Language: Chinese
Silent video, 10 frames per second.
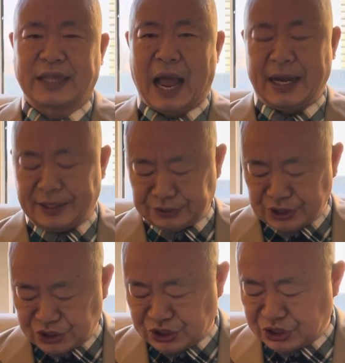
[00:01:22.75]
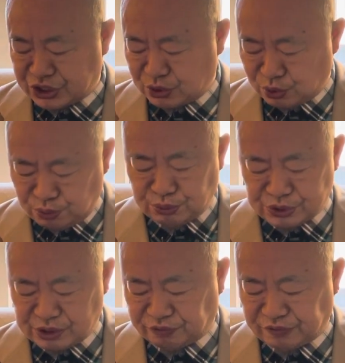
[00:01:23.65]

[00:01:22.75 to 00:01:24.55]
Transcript: 大量的医生、护士、